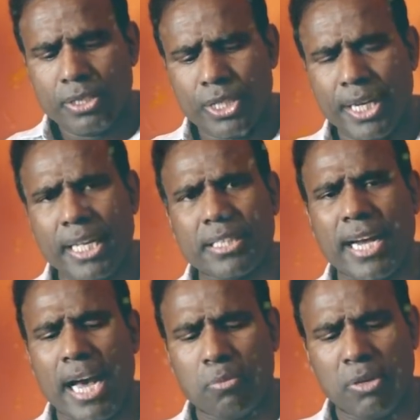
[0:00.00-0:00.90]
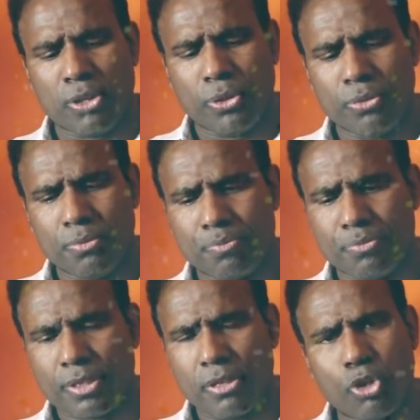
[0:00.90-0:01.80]
చేనేత కార్మికులకు
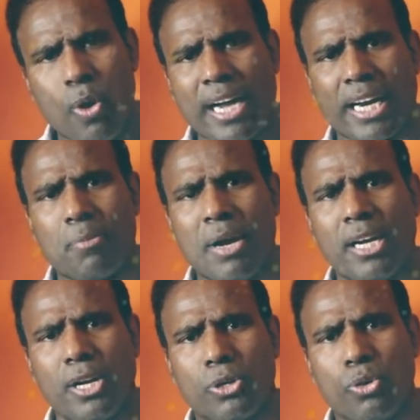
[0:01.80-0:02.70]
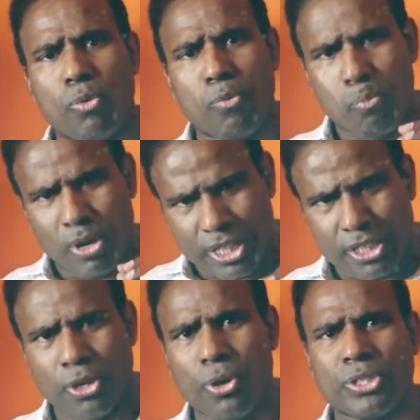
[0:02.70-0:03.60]
డ్వాక్రా మహిళలకు
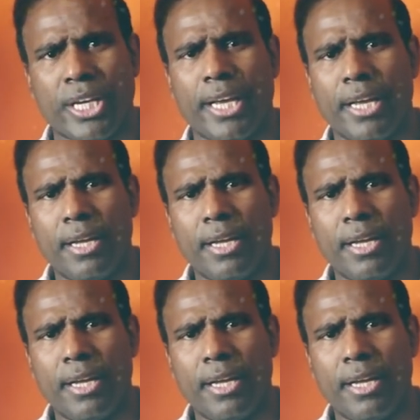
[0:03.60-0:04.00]
మొదటి రోజే